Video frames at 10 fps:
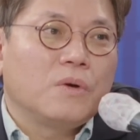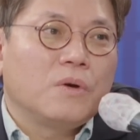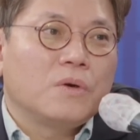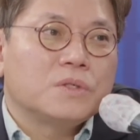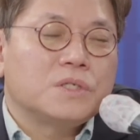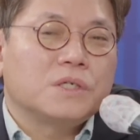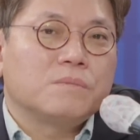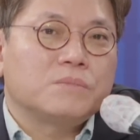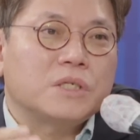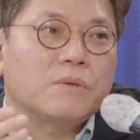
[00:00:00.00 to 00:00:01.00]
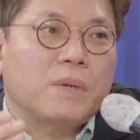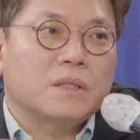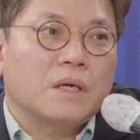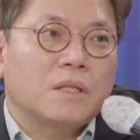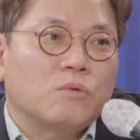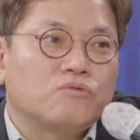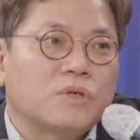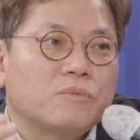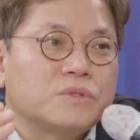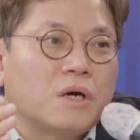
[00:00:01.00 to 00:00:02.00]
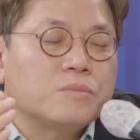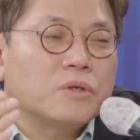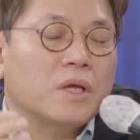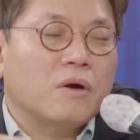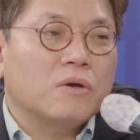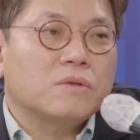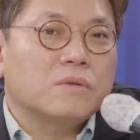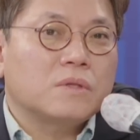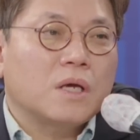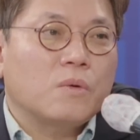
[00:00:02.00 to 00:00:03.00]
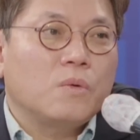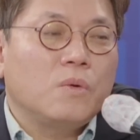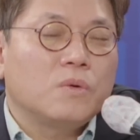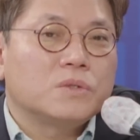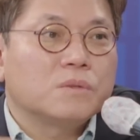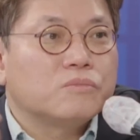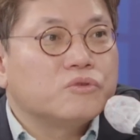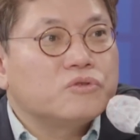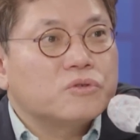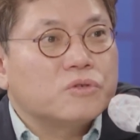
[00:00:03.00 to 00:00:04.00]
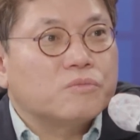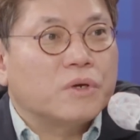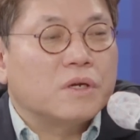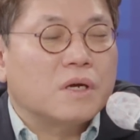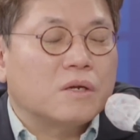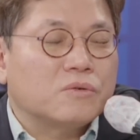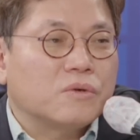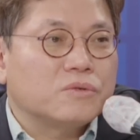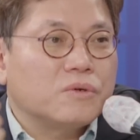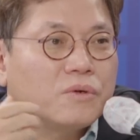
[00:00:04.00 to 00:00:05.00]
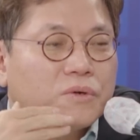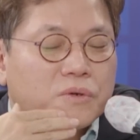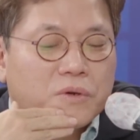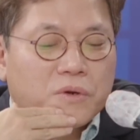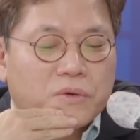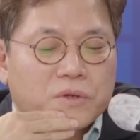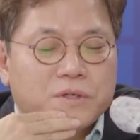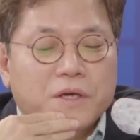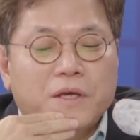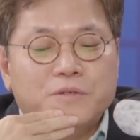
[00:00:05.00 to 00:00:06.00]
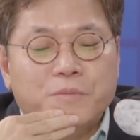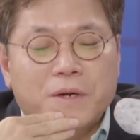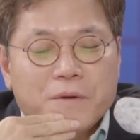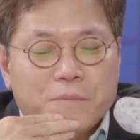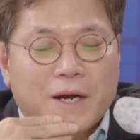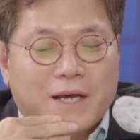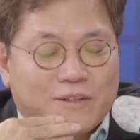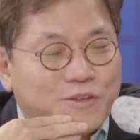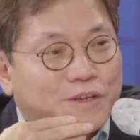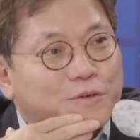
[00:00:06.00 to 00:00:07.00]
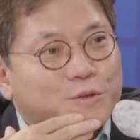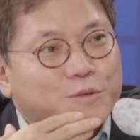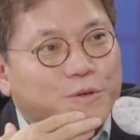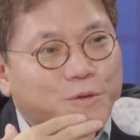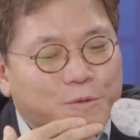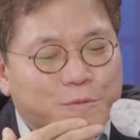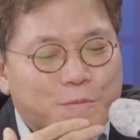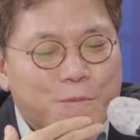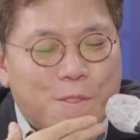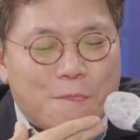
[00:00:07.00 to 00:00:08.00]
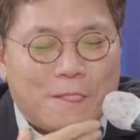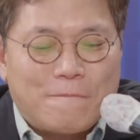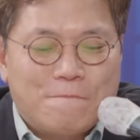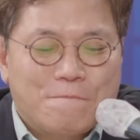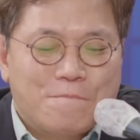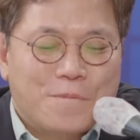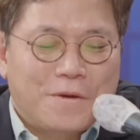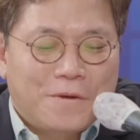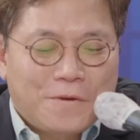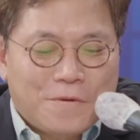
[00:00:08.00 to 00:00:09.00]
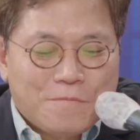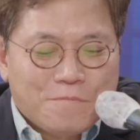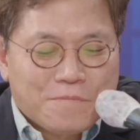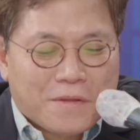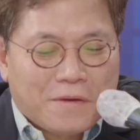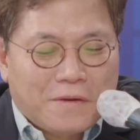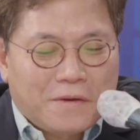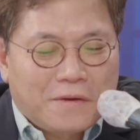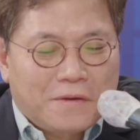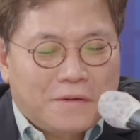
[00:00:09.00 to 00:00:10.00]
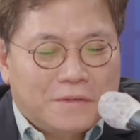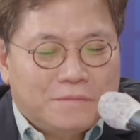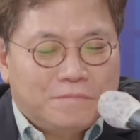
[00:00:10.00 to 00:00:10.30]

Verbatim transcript: 지금 재정 파탄이 됐고 국가 부채가 엄청나게 컸다고 지금 음. 윤석열 정부 얘기를 해가는 거거든요. 네. 그게 정말 말이 안 되는 거죠. 말이 안 된다. 그러니까 이 제대로 된 진단이 없기